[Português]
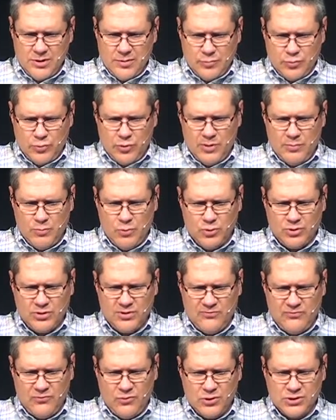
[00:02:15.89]
por amor de
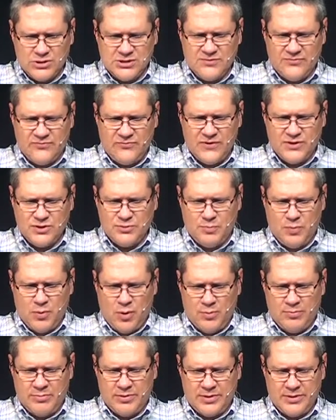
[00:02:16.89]
vós se fez
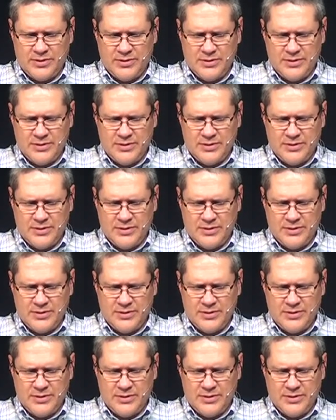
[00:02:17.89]
pobre,